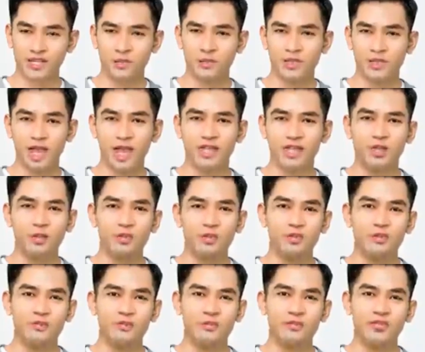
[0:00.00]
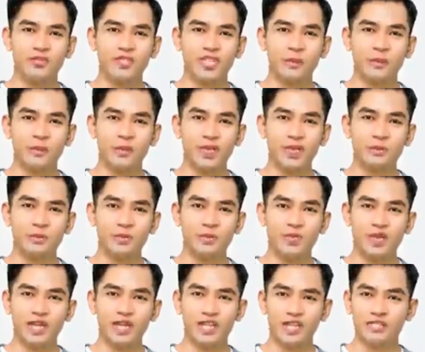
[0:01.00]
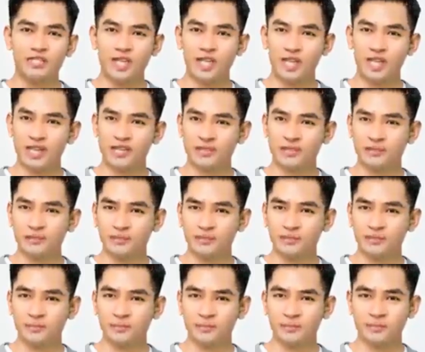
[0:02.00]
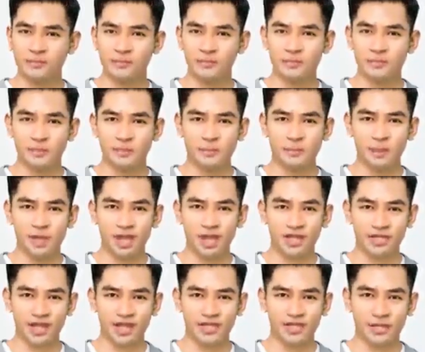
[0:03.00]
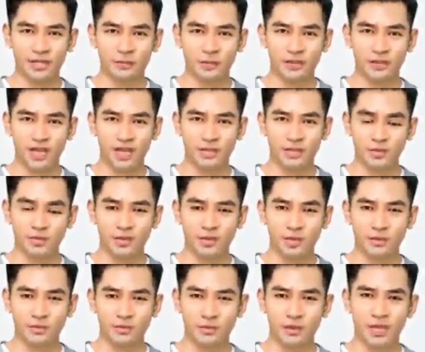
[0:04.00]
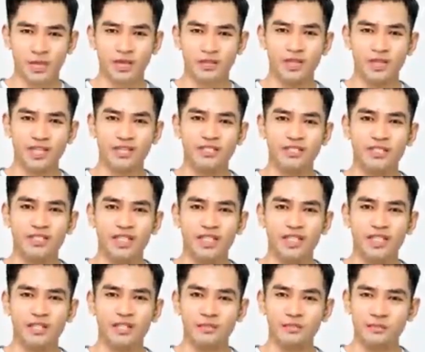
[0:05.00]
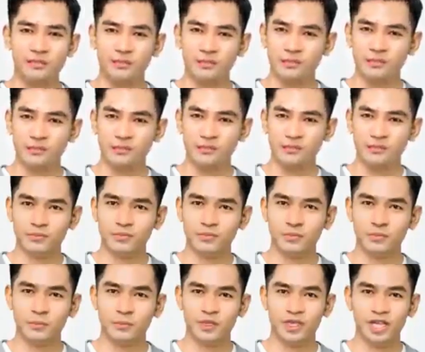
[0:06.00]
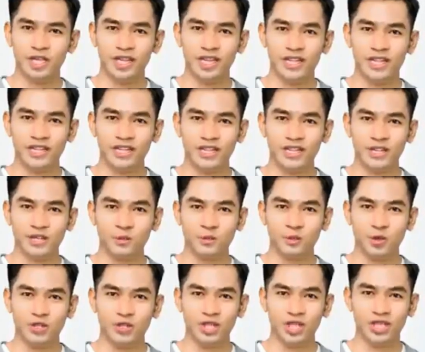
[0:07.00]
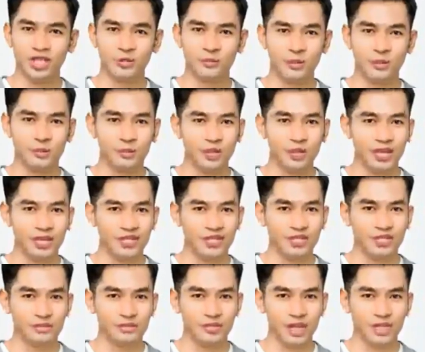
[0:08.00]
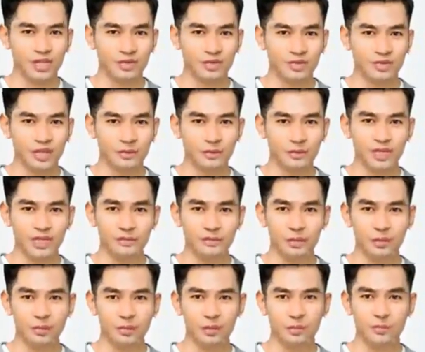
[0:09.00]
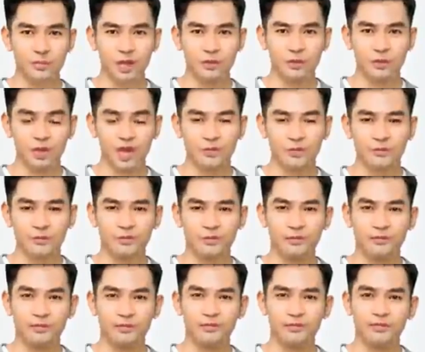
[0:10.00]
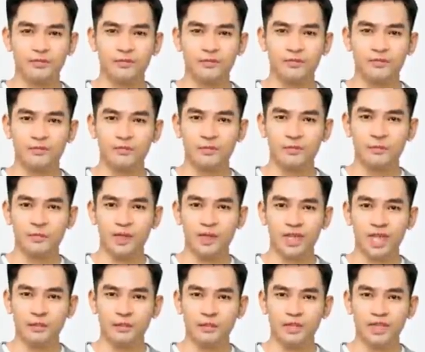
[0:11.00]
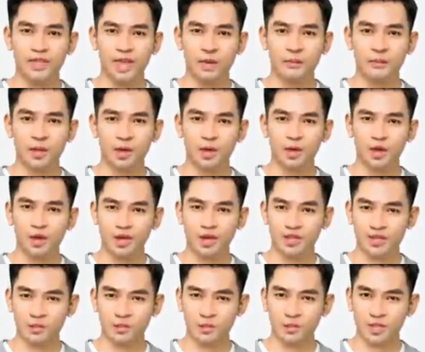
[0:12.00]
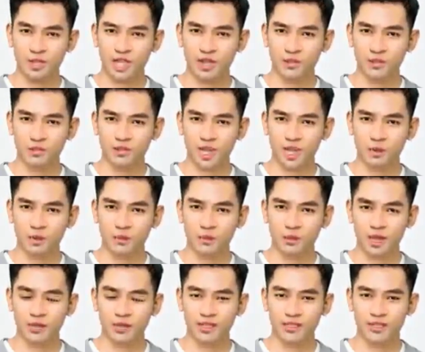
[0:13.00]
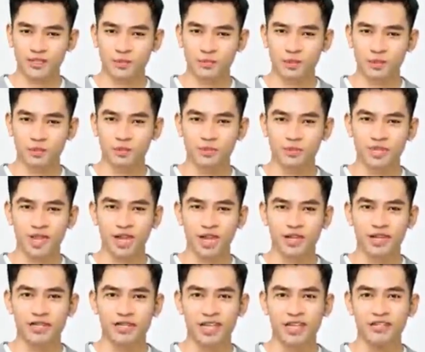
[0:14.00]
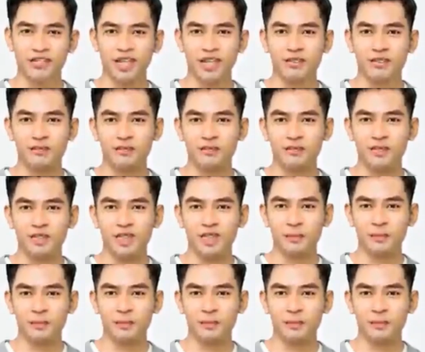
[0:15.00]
Viololina memegang posisi di perusahaan Max Jismi, jadi tidak aneh muncul di sini. Tapi Lutfi tidak tahu apa yang dia lakukan di mobilnya. Saat ini, Viololina mengenakan setelan kecil wanita kulit hitam, yang menonjolkan sosoknya dengan sangat baik.